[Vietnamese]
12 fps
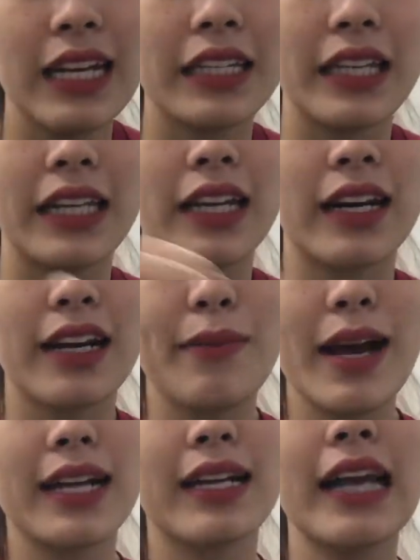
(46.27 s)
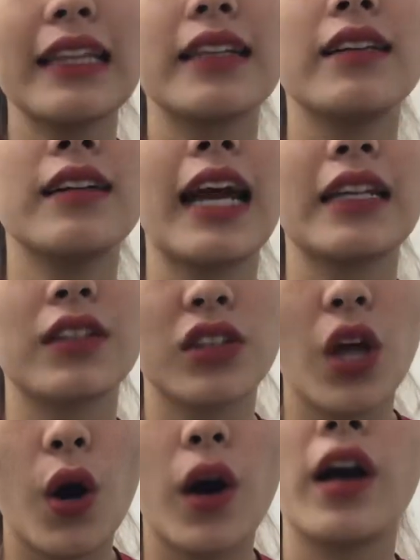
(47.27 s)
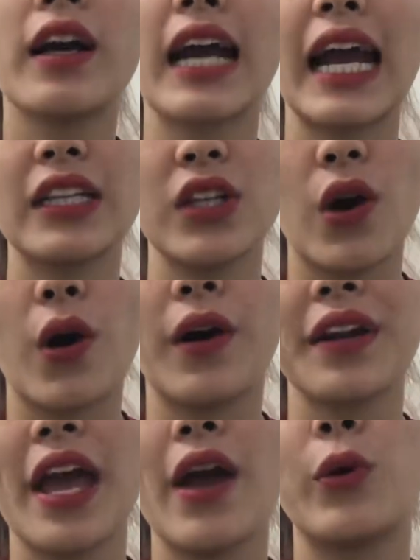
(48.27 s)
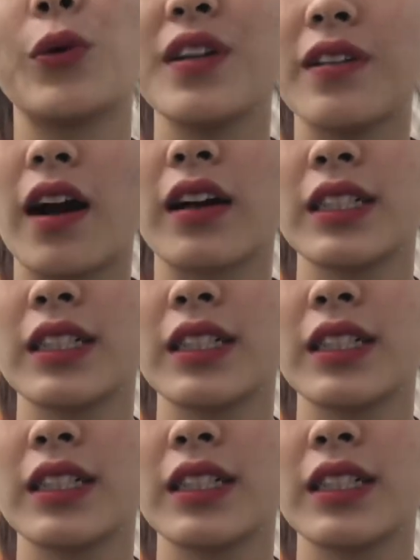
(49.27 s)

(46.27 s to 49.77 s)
thì à, các bác cắt những cành to cành nhỏ đều được